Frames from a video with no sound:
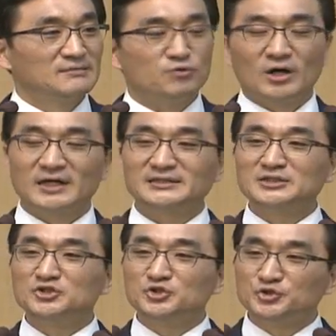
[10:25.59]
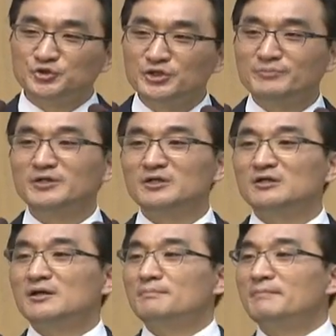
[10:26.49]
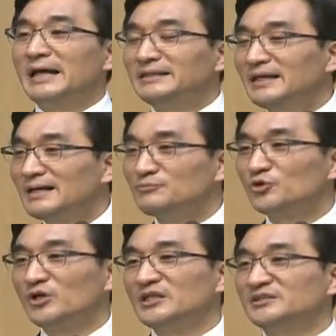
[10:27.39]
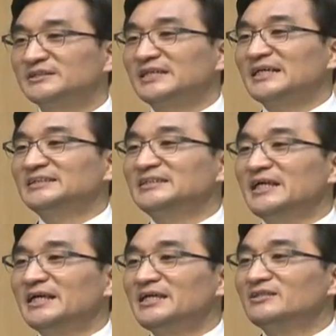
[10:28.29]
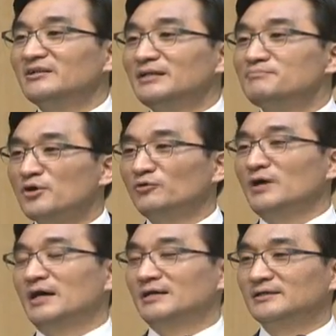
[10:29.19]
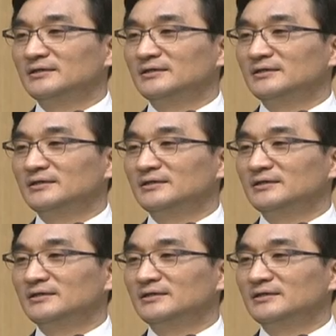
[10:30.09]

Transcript: 부활하신 주님을 만남으로 인해서 자신에게 일어난 변화